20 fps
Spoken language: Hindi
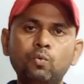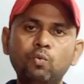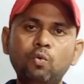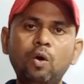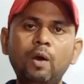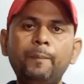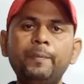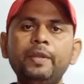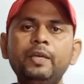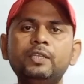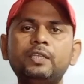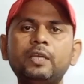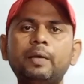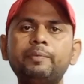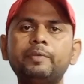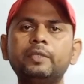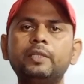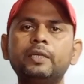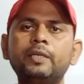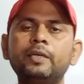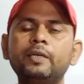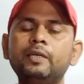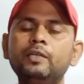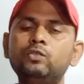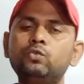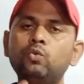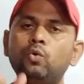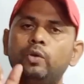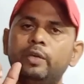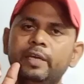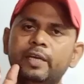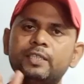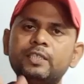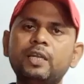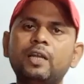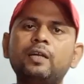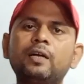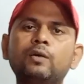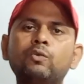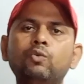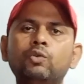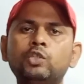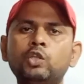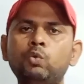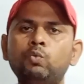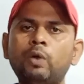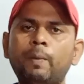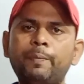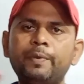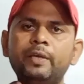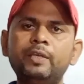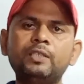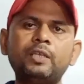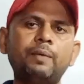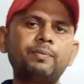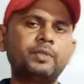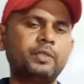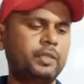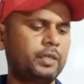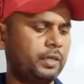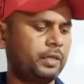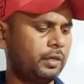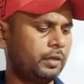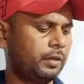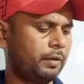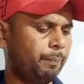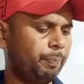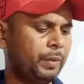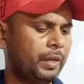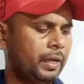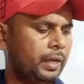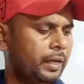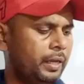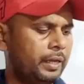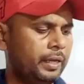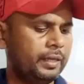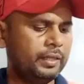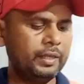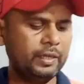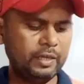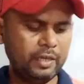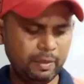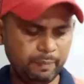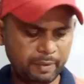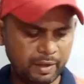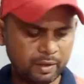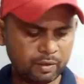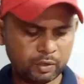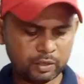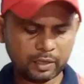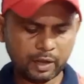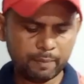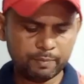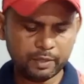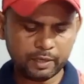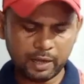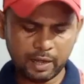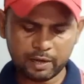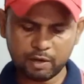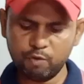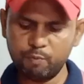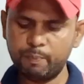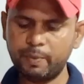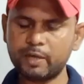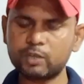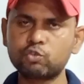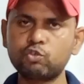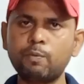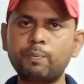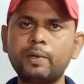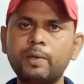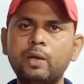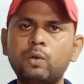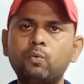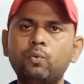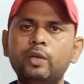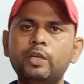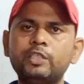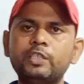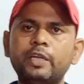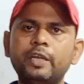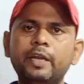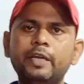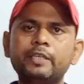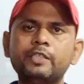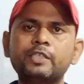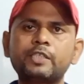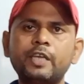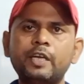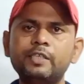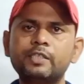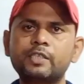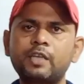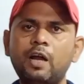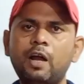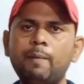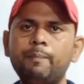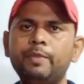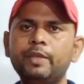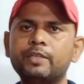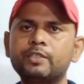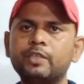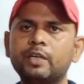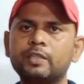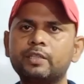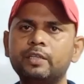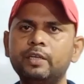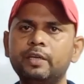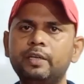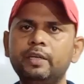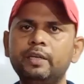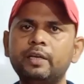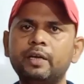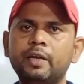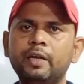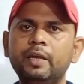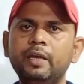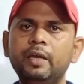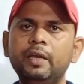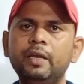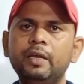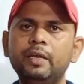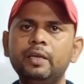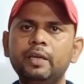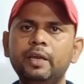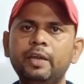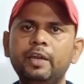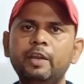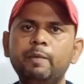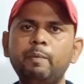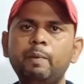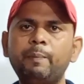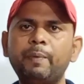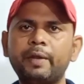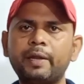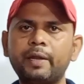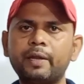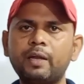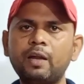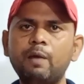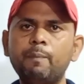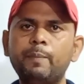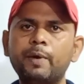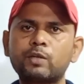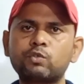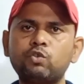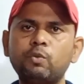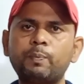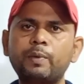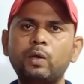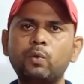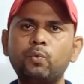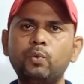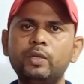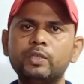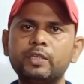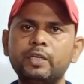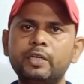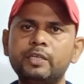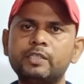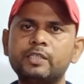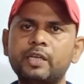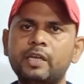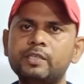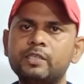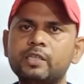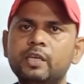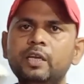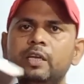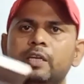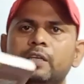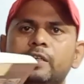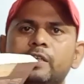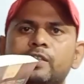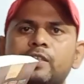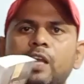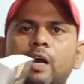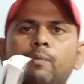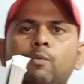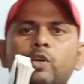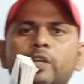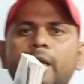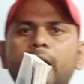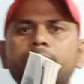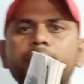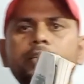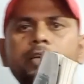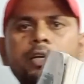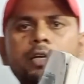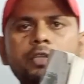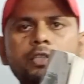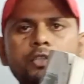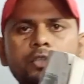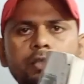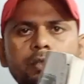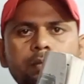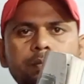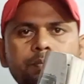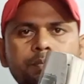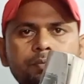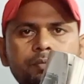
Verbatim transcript: वो अपने हिसाब से देखेंगे जो एक साल का कोर्स है वो अपने हिसाब से देखेंगे ये देखिए मैं किताब दिखा रहा हूँ वर्कशॉप कैलकुलेशन एंड साइंस का आप देख सकते हैं ठीक है ये निमी पैटर्न का वर्कशॉप कैलकुलेशन एंड साइंस इसका मोटाई देख लीजिए